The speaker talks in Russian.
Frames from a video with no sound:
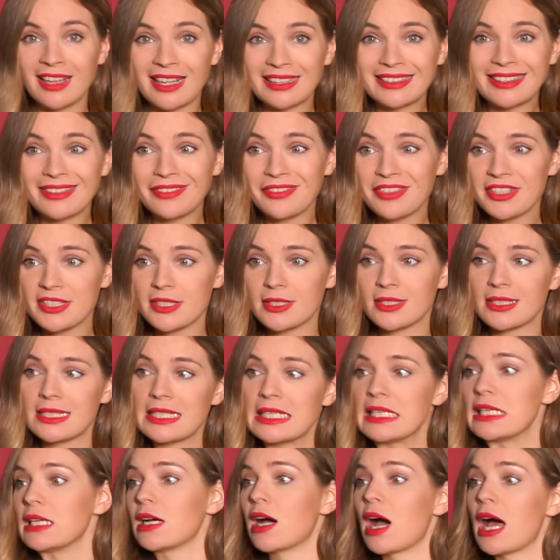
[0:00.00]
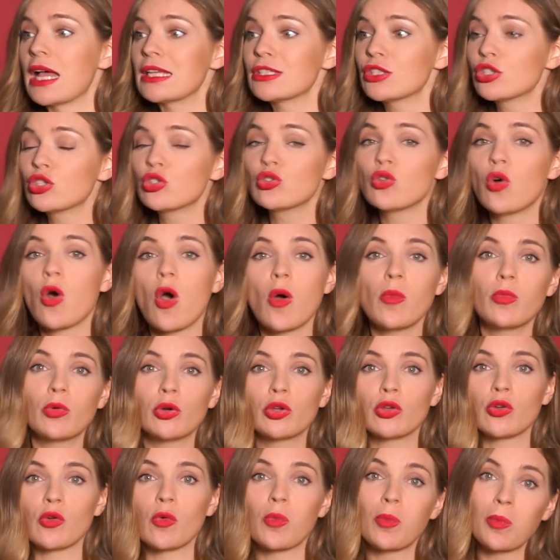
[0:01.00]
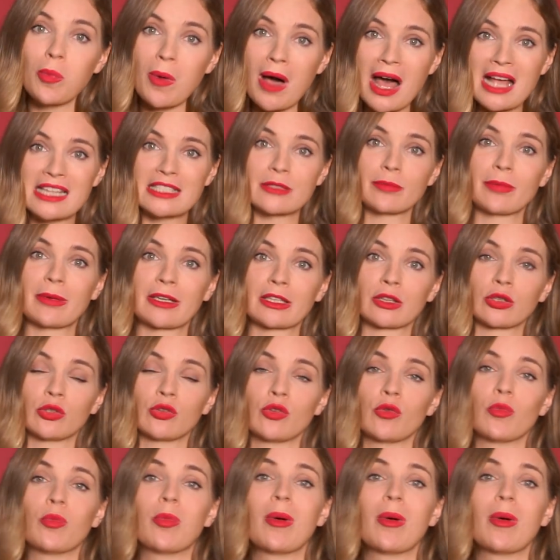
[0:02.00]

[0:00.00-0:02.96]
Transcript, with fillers: надо вести особую паспортную